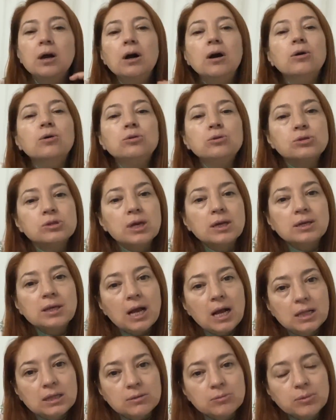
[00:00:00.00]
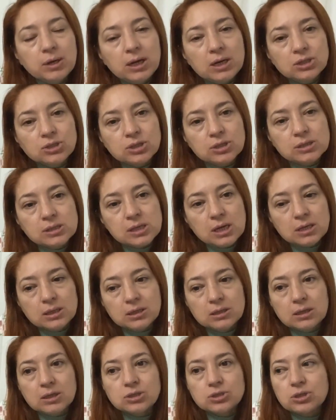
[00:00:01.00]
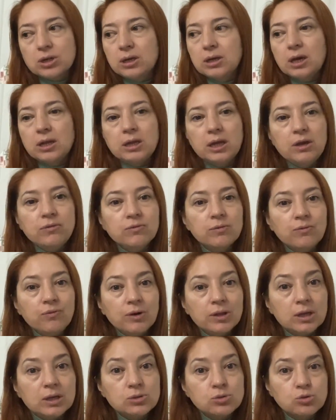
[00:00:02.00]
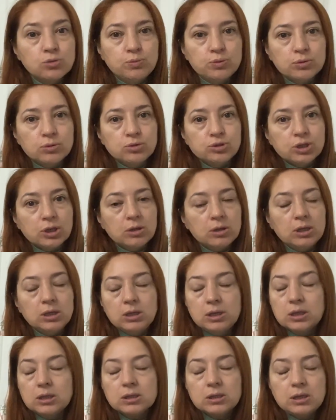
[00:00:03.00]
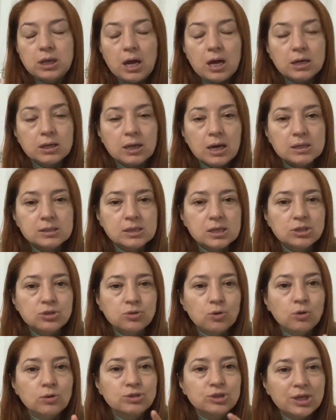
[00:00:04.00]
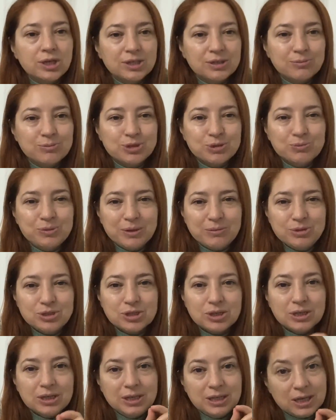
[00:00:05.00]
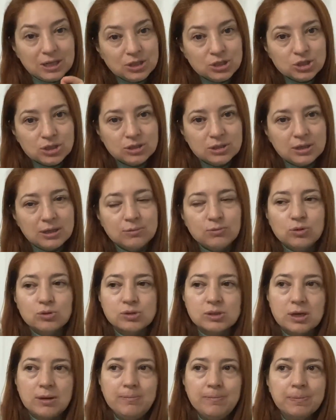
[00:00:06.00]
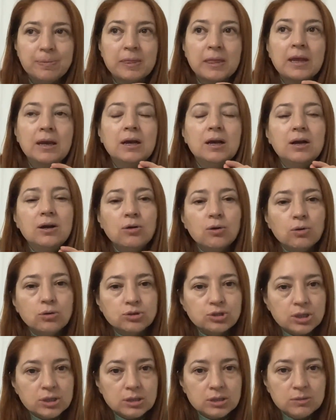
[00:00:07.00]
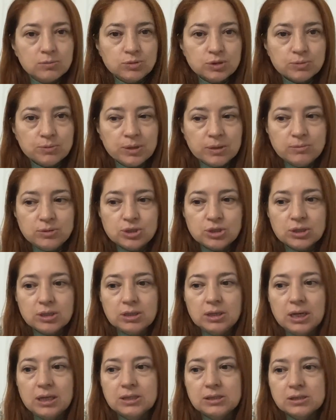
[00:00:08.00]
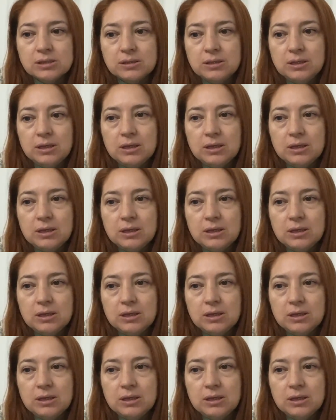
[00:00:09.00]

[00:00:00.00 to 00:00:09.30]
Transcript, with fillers: O yüzden geldim karşınıza arkadaşlar. Yani evim falan süpürülecek. İnanın her yer saç. Olcay Hanımcım demiş ki yanlış hatırlamıyorsam. Olcay Hanımcım demiş ki Yeliz,